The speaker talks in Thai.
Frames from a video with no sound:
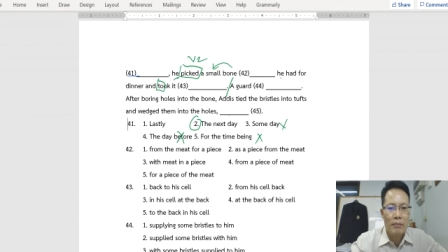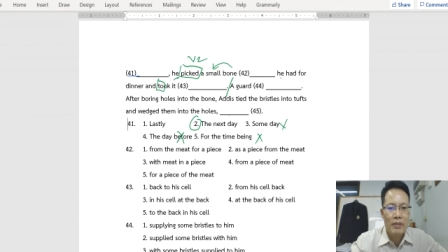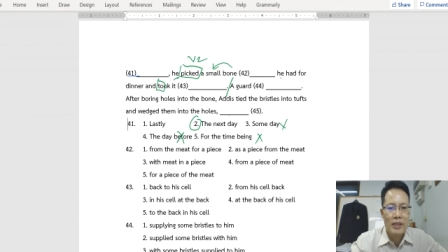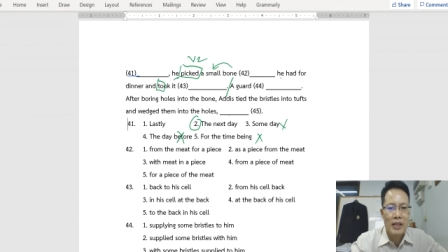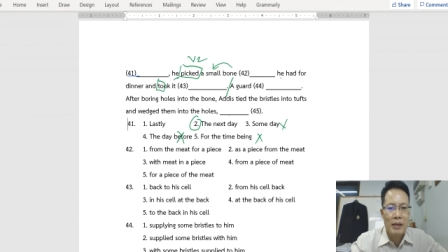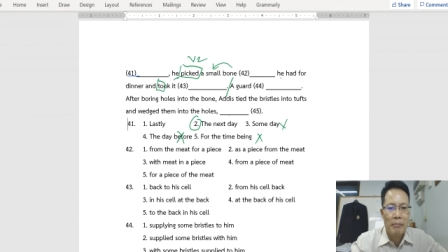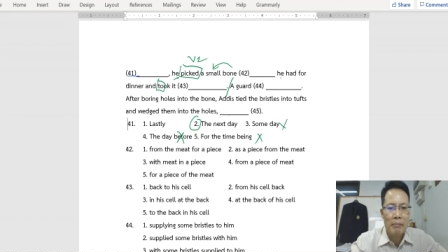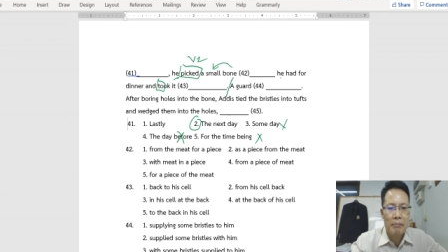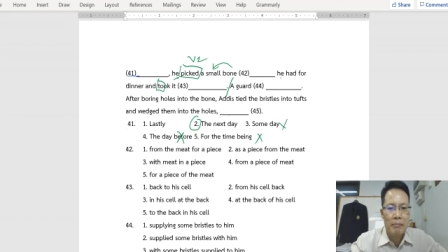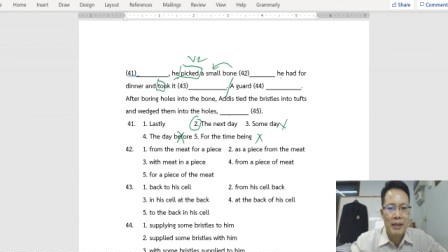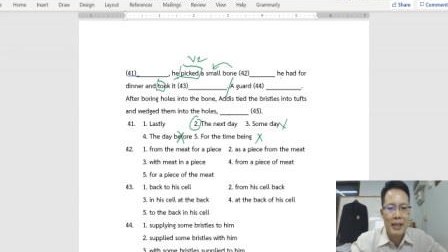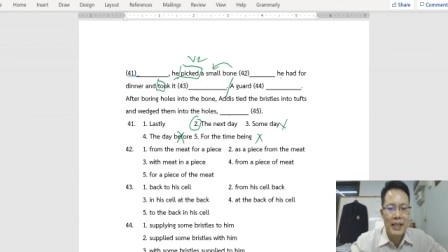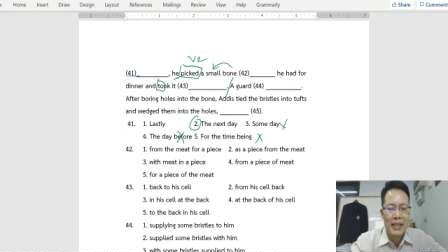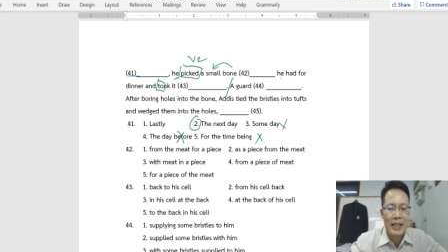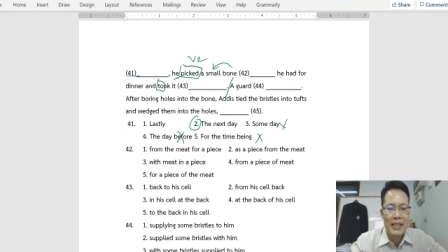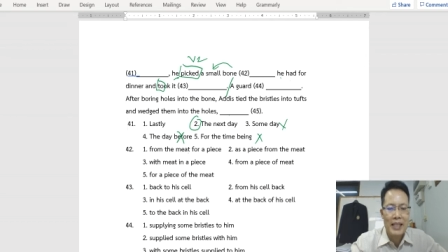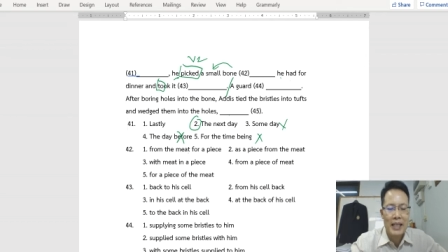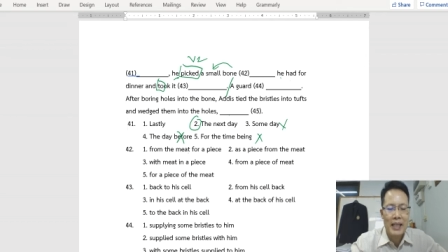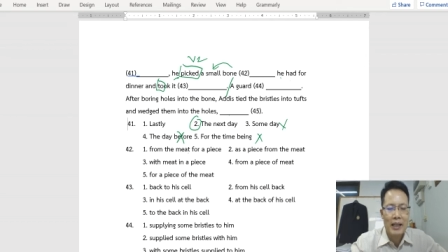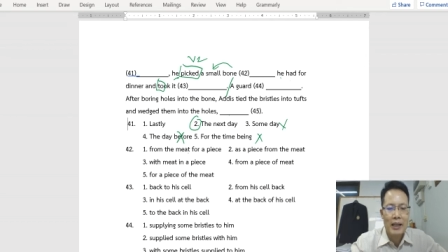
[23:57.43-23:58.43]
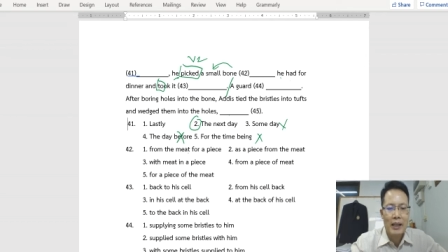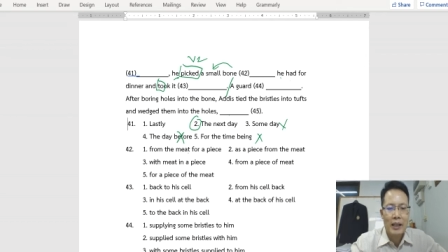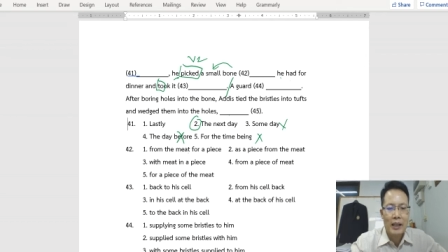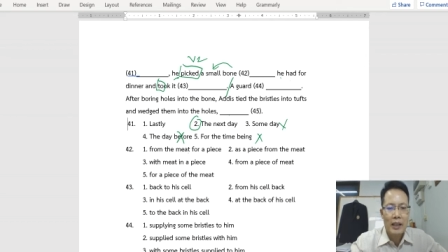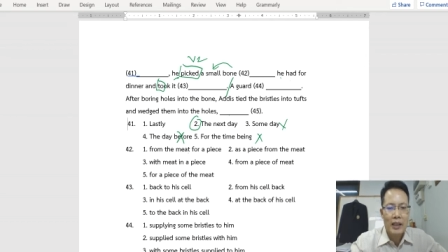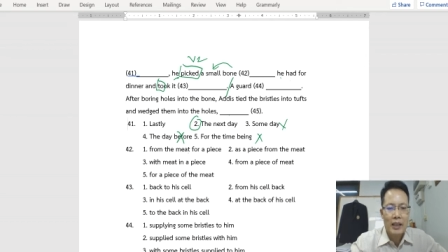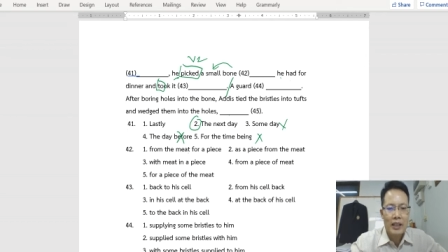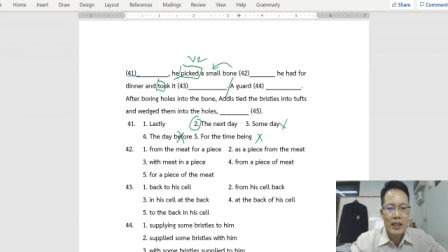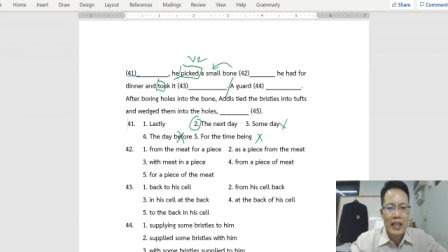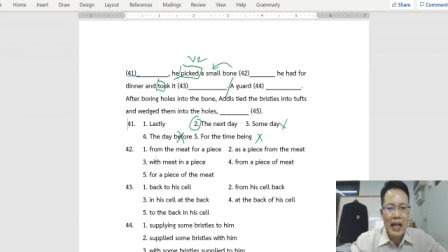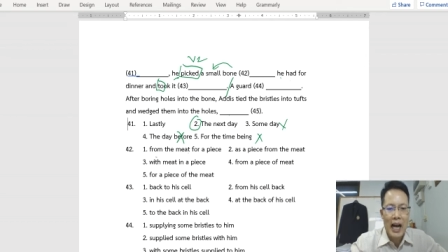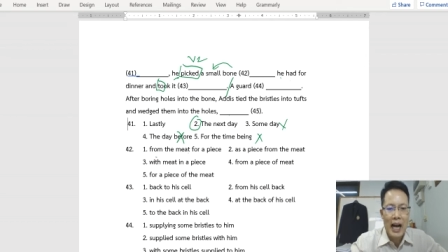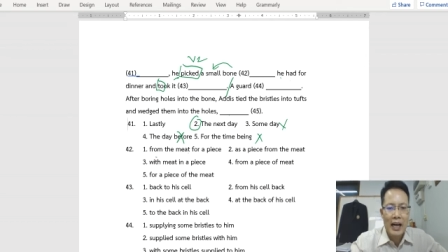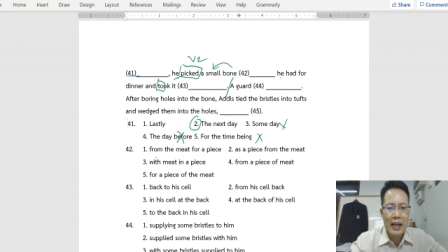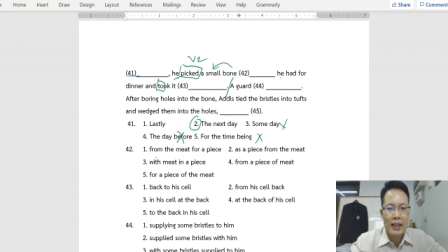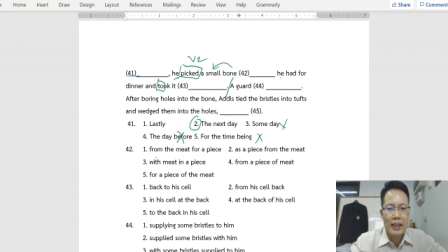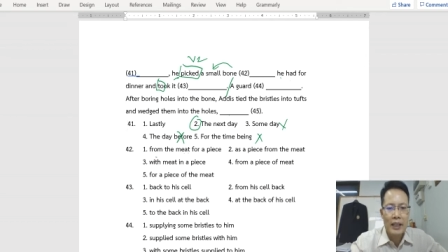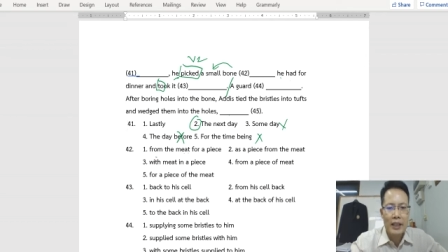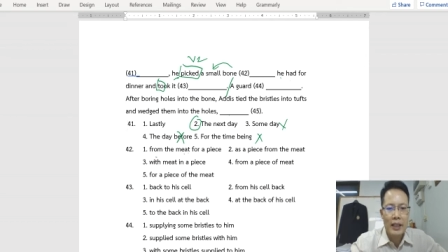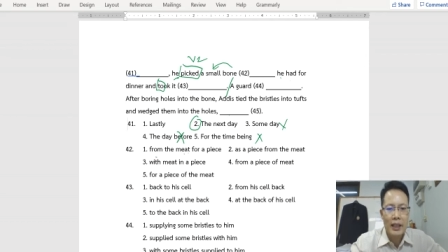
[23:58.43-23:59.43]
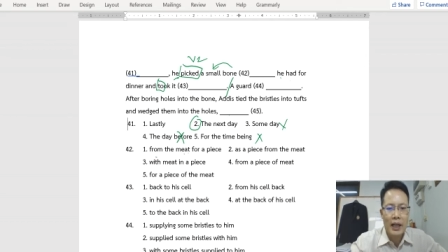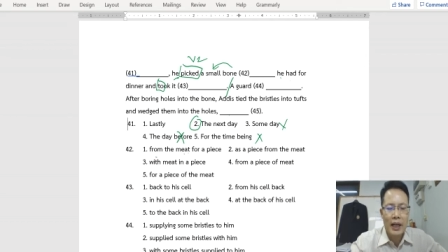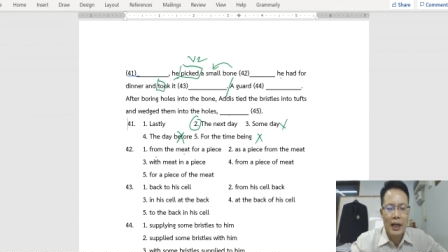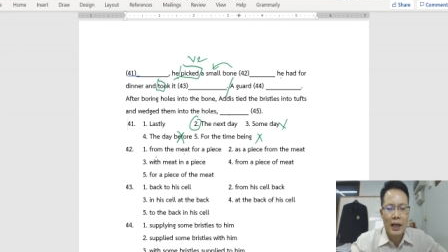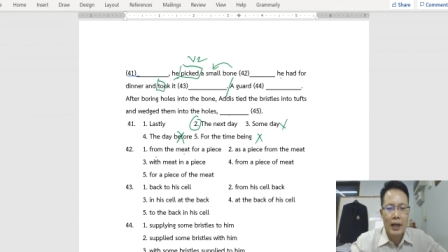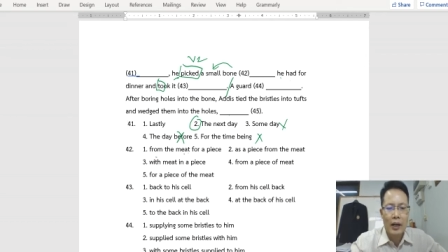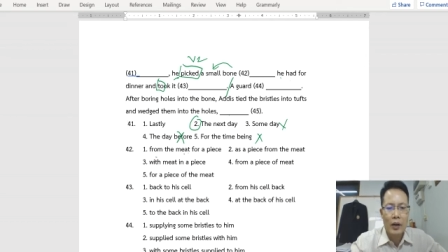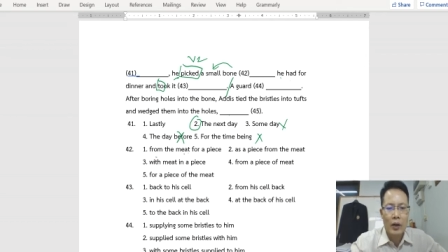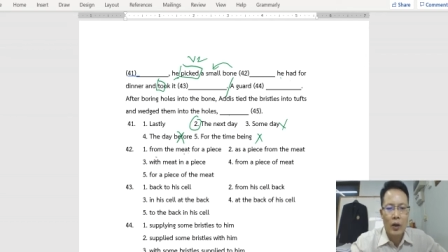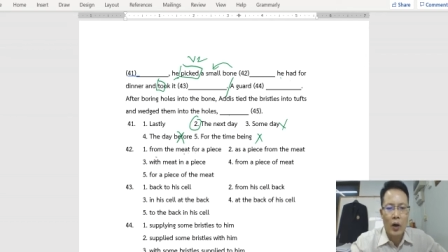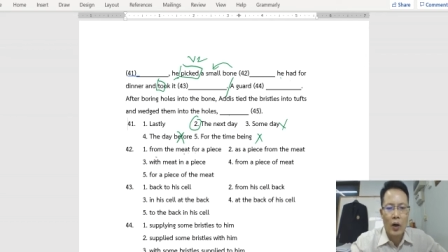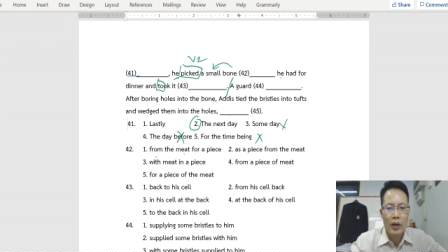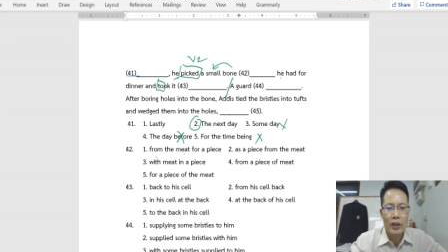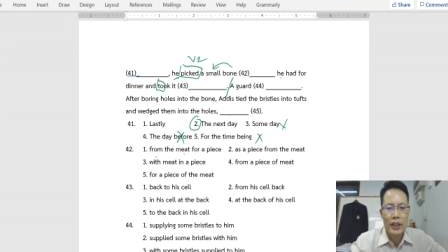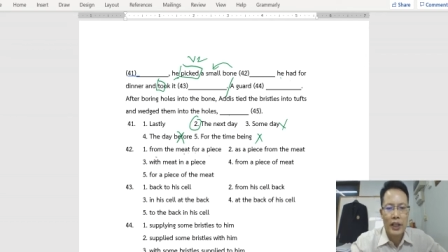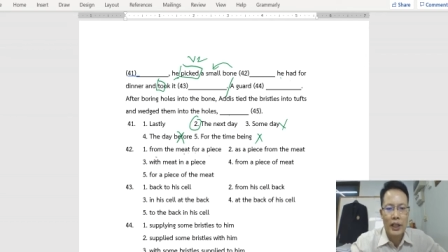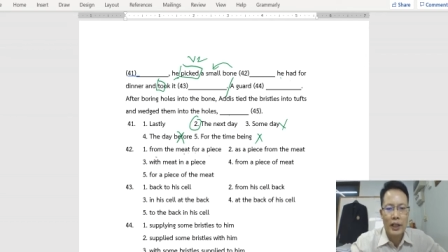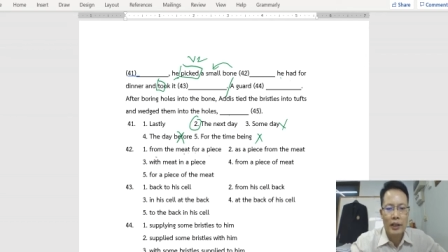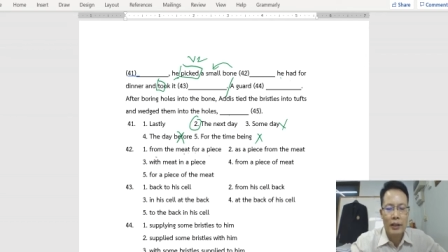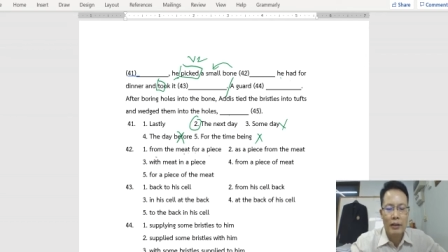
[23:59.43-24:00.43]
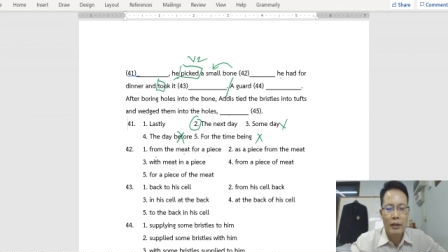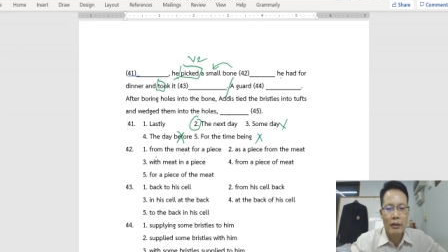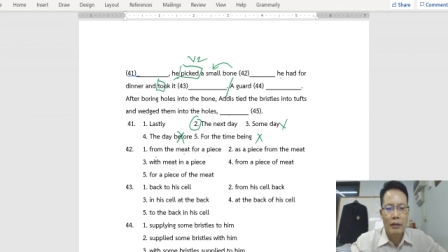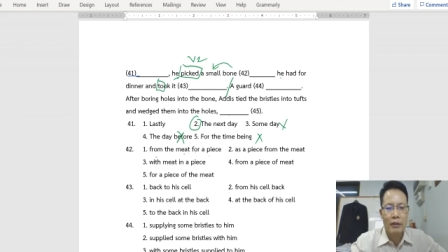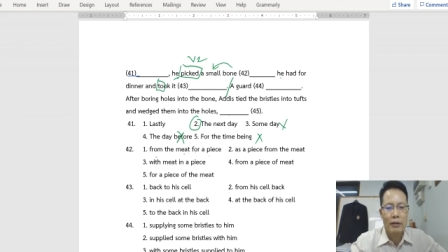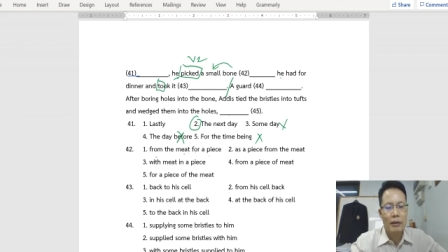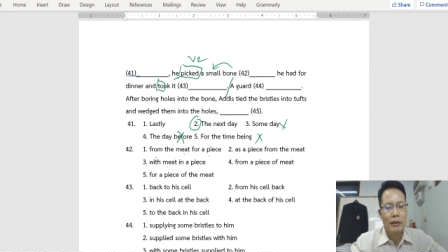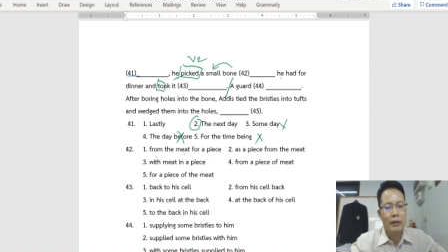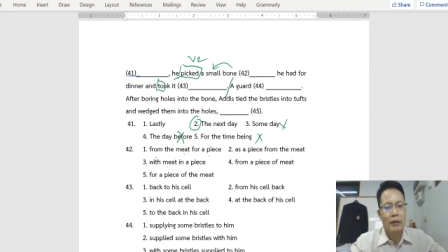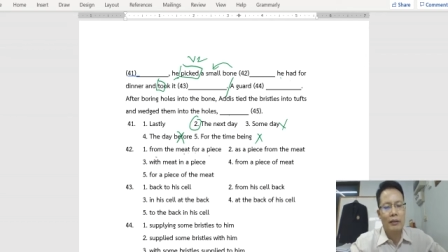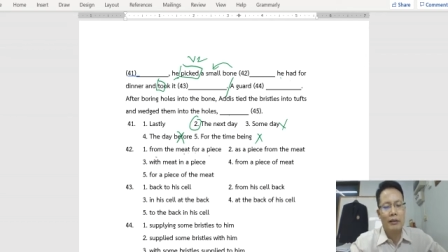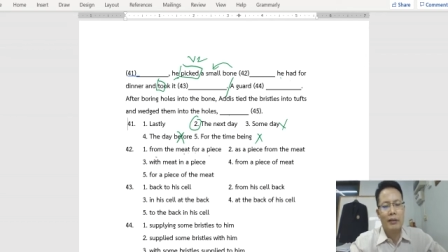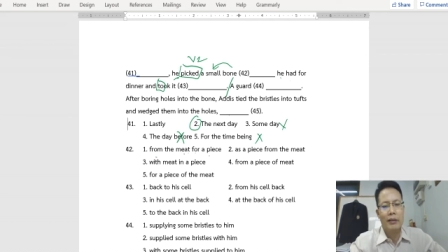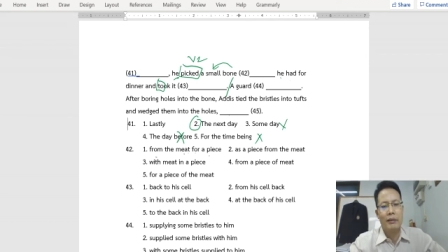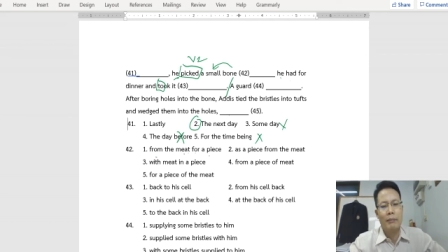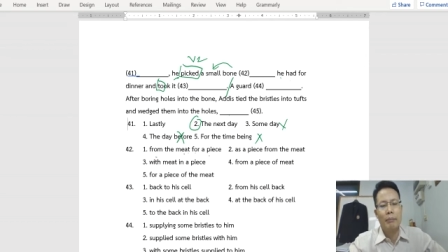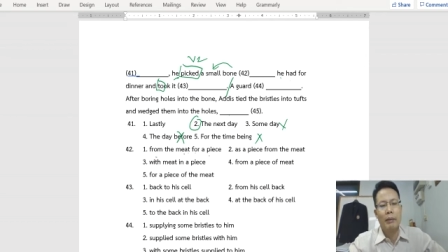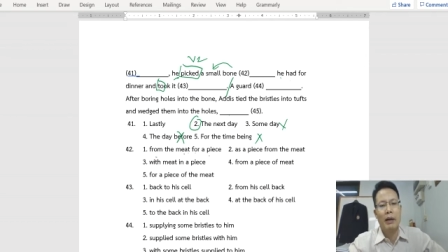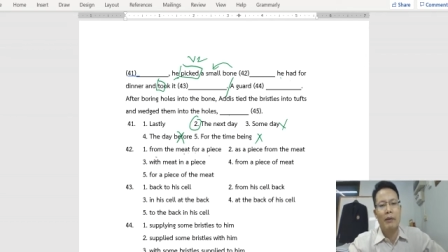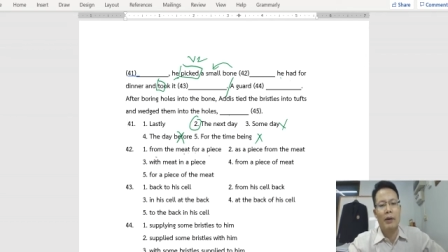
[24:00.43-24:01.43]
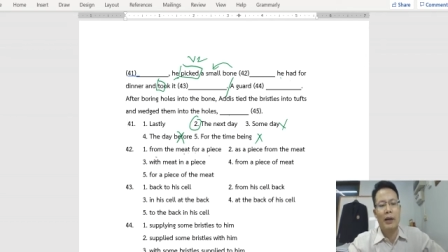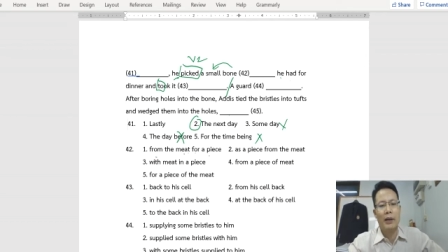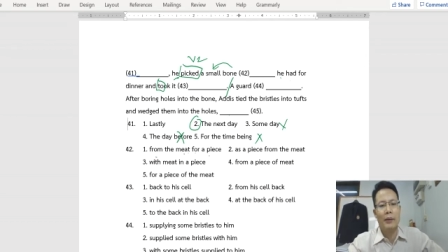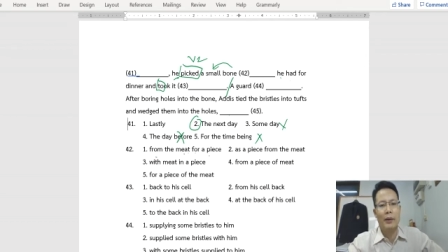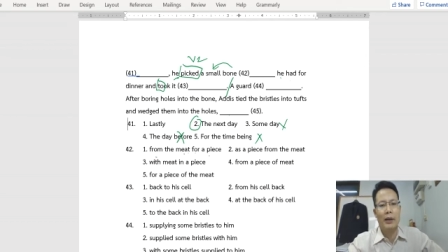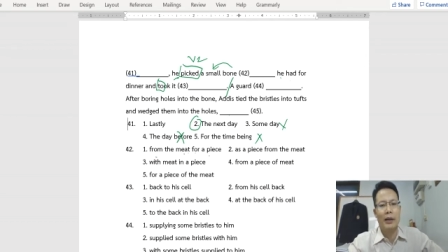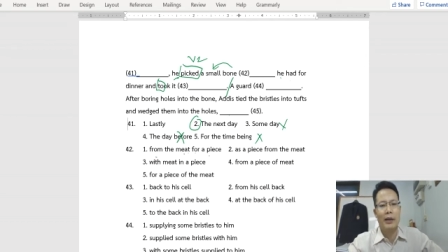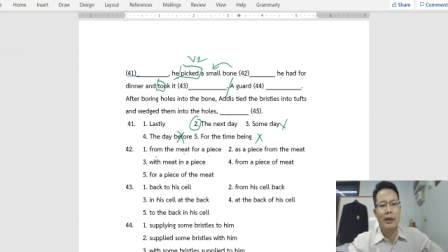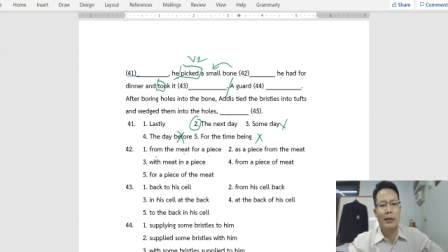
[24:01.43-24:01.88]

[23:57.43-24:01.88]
the meat จากเนื้อของชิ้น แปลว่าอะไรวะ